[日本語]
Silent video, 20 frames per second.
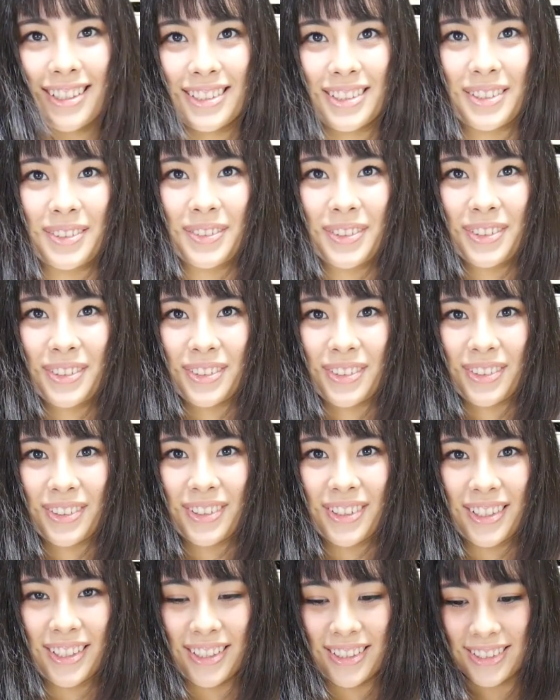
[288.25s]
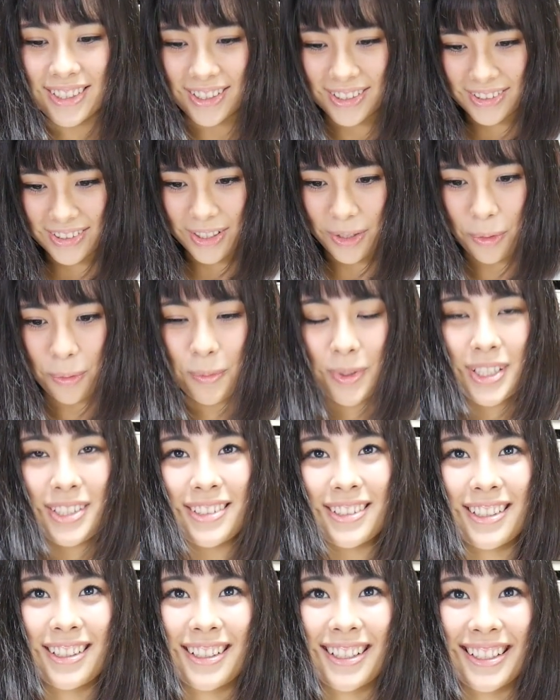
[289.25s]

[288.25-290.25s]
自分の作品褒めすぎ